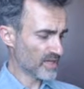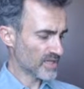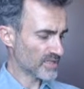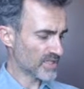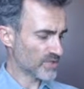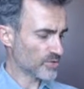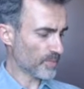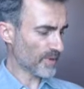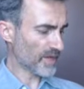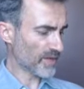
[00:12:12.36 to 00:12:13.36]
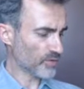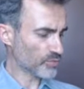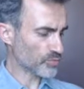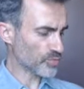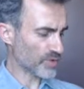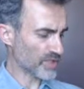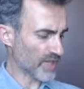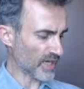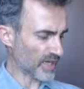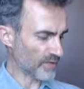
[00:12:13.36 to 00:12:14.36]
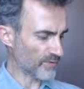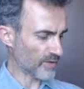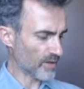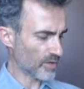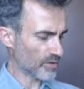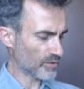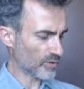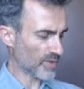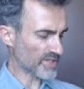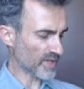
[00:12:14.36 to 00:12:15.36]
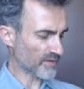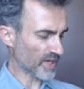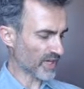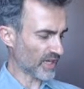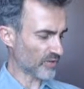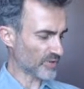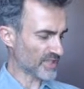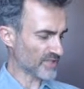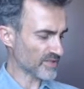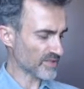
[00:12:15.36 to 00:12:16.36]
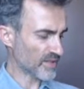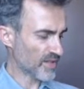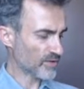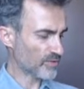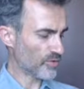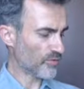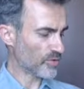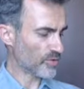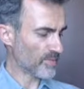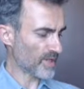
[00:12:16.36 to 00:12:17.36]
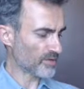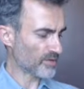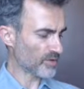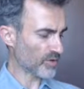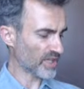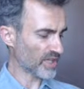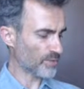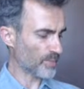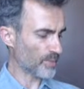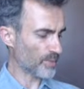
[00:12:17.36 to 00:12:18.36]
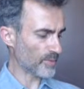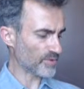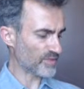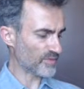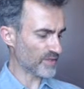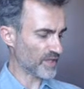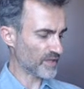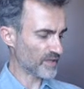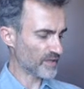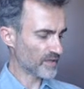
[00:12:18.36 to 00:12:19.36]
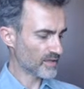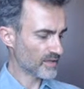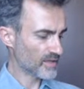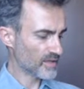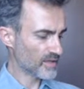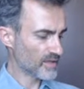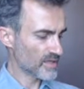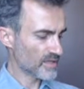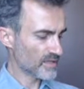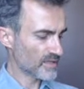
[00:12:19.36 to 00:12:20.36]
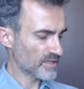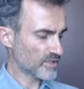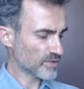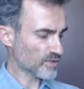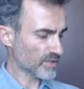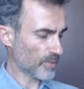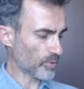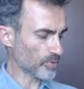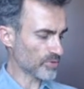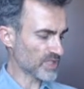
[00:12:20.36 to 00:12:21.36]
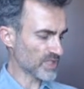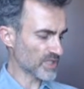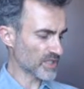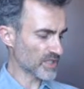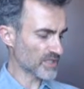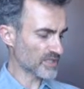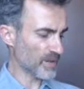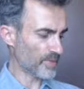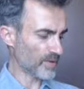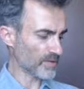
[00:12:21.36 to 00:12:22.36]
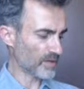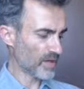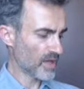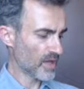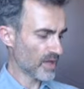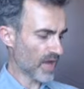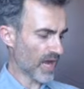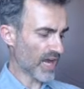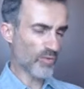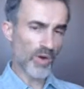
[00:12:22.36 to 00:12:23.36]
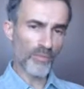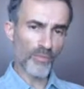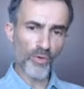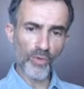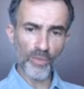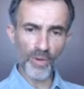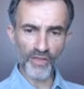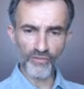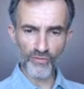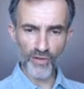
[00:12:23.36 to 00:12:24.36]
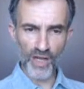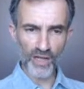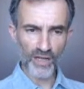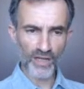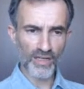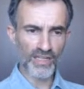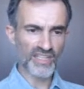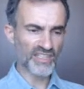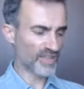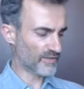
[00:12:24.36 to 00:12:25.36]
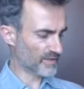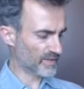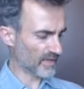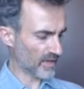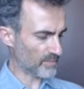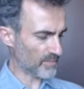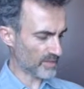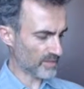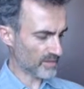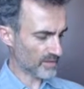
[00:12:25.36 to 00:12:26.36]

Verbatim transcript: s'ils opèrent tout ce qui arrive, de quoi servira la connaissance de phénomènes que rien ne peut modifier si ce sont des pronostics qu'ils apportent, à quoi bon prévoir l'inévitable